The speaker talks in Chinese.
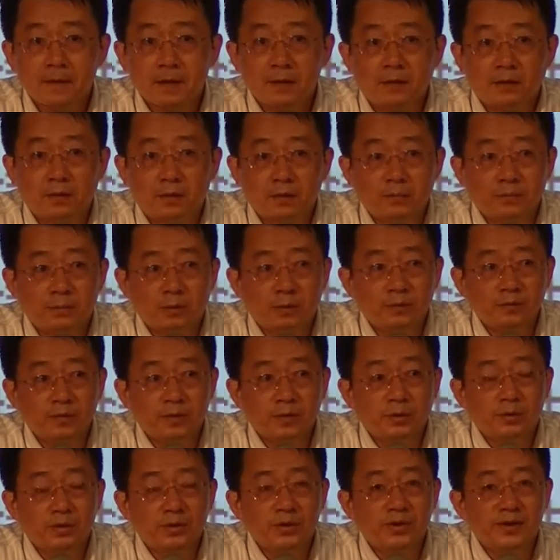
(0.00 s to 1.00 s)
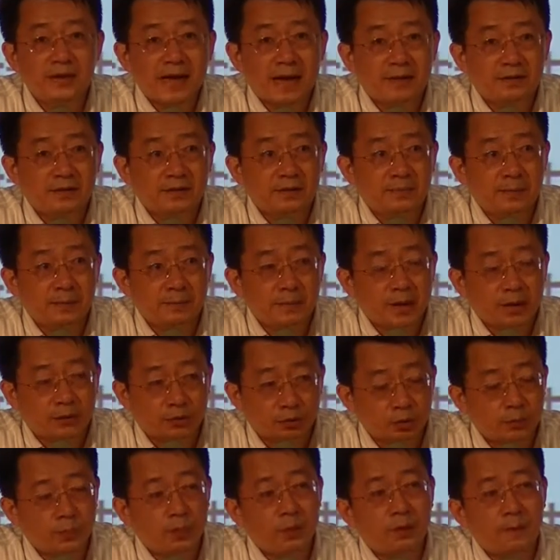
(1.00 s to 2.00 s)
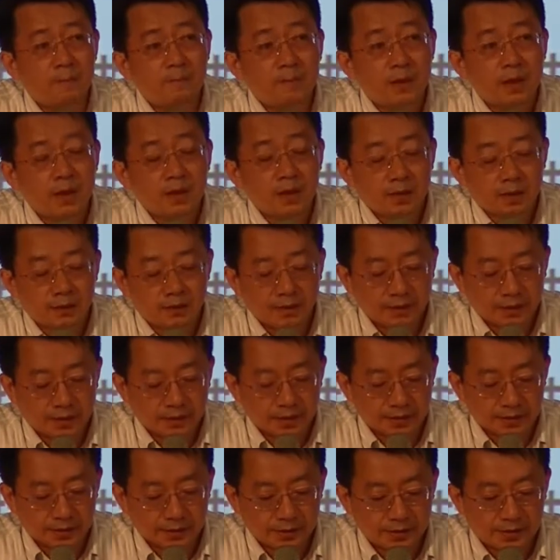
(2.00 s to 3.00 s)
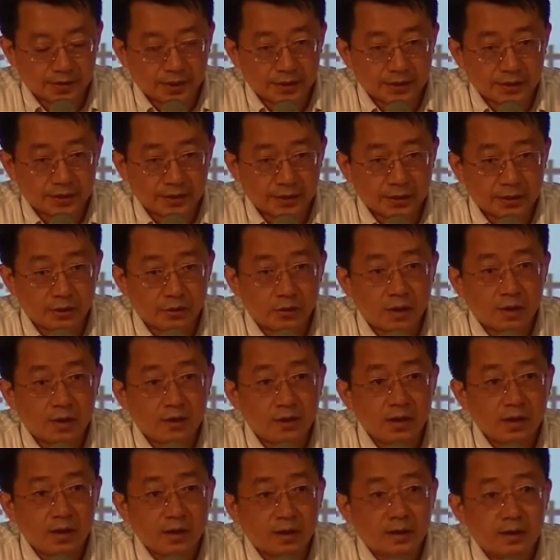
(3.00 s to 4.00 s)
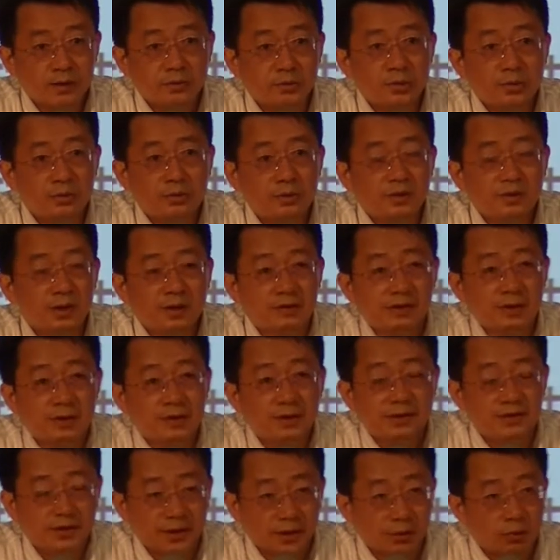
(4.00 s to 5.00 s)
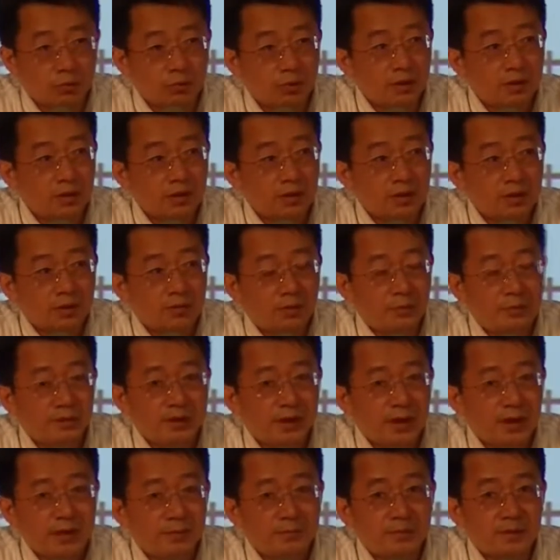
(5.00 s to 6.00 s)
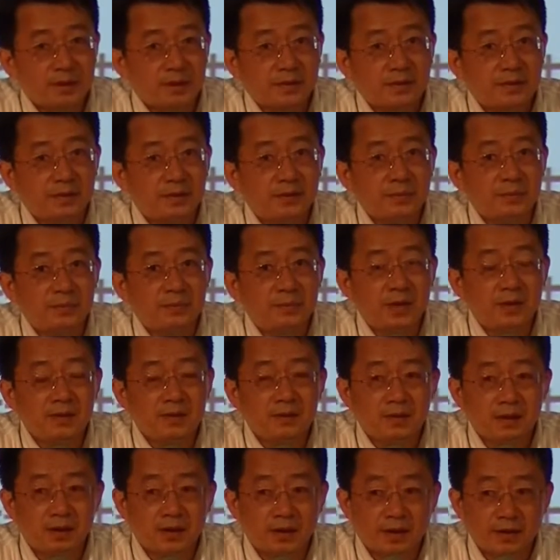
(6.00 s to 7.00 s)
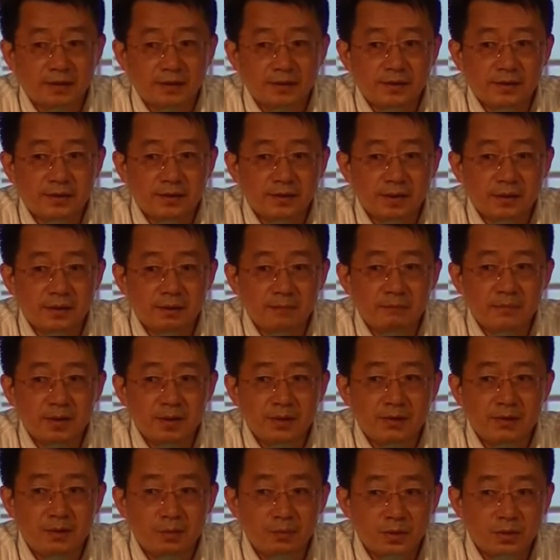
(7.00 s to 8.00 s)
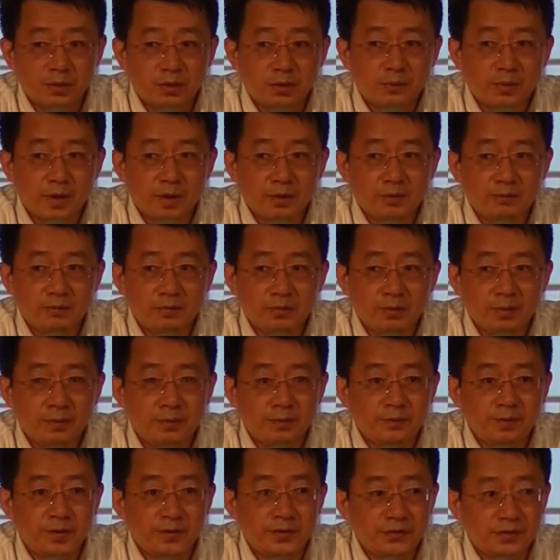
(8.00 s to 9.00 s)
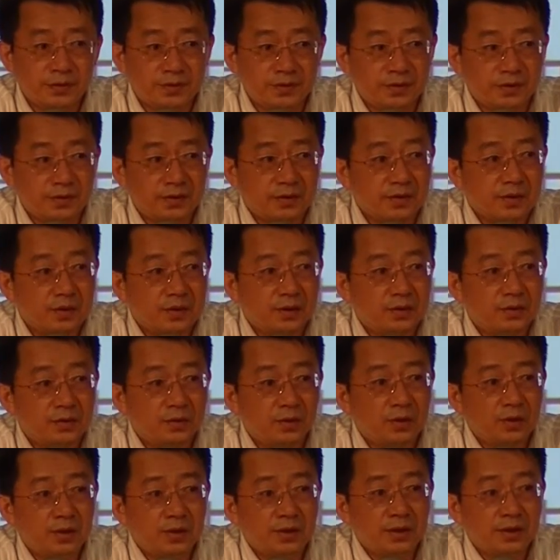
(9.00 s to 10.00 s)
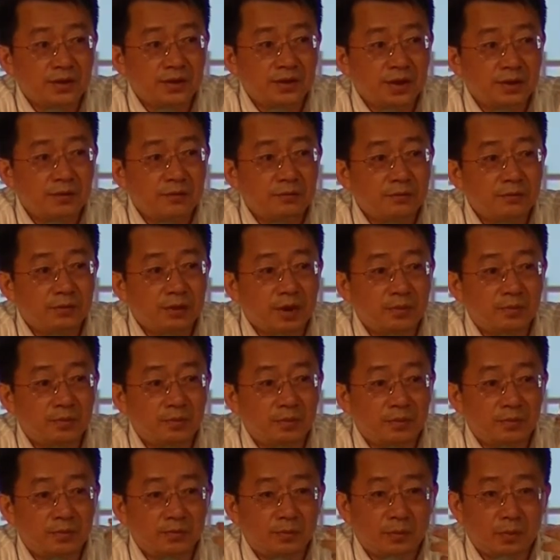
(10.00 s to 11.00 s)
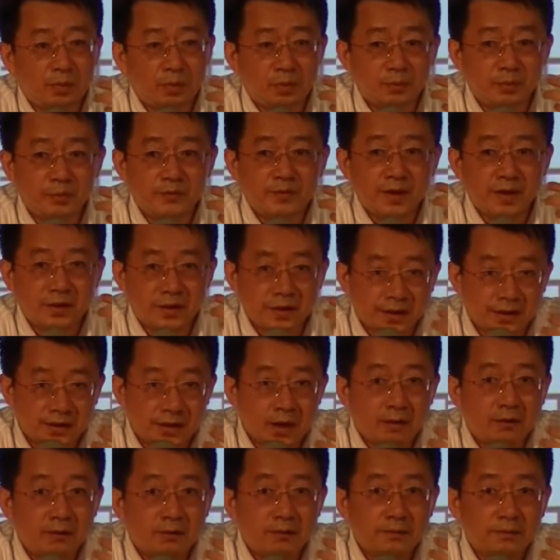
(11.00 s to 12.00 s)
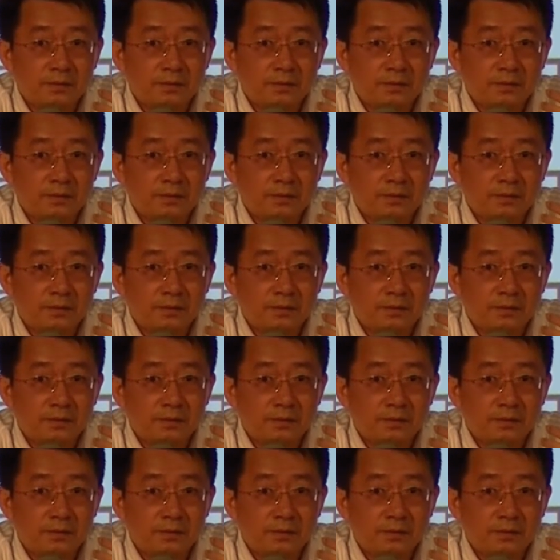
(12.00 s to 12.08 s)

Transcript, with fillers: 好，或某一部分，或是价值的没办法突破的一个的一个情况，那所以说造成一个结果，我们现在得到民这个可能得到了民公民投票的某一部分实质，却也陷入了某某一部分的泥淖。